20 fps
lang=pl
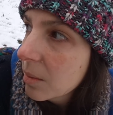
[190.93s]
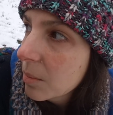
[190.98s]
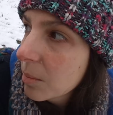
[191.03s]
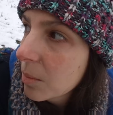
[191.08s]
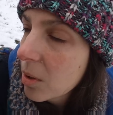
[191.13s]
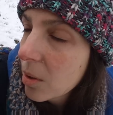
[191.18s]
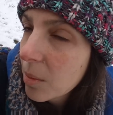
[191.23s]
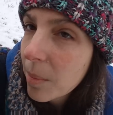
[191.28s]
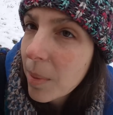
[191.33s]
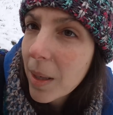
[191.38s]

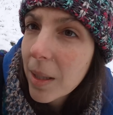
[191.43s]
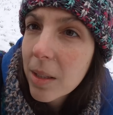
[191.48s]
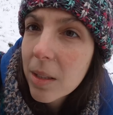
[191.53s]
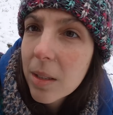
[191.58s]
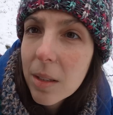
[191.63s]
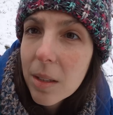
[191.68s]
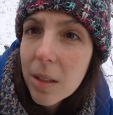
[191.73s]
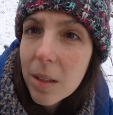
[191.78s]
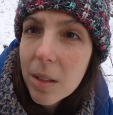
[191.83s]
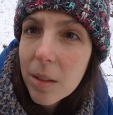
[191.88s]
tym
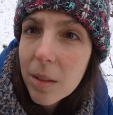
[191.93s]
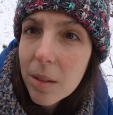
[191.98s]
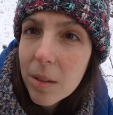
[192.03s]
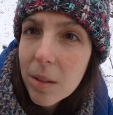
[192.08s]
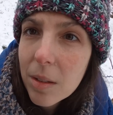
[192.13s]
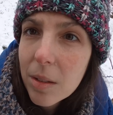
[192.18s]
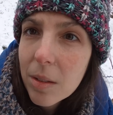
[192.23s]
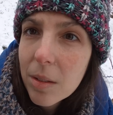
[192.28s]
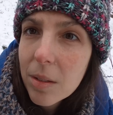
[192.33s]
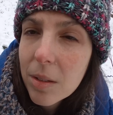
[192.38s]
globalnie
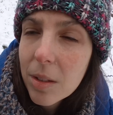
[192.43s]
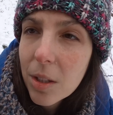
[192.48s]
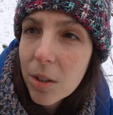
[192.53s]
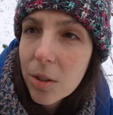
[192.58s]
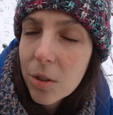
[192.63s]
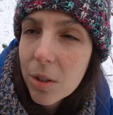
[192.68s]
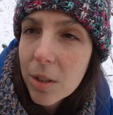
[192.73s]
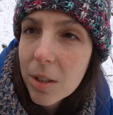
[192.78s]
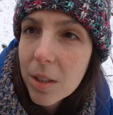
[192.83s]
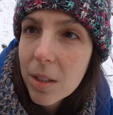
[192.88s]
e,
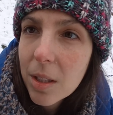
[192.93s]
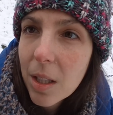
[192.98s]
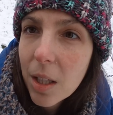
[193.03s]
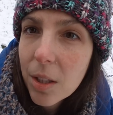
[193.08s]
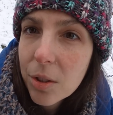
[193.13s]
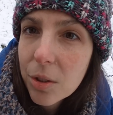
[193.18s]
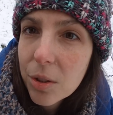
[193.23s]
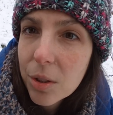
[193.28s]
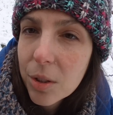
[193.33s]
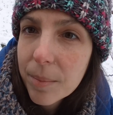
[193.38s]
też jest
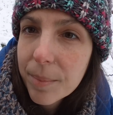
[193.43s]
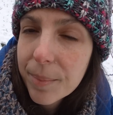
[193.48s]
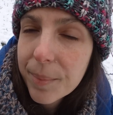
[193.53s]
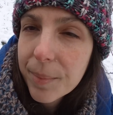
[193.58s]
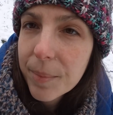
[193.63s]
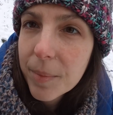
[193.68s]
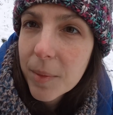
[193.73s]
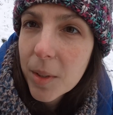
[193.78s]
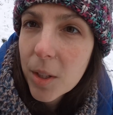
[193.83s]
jaśniej.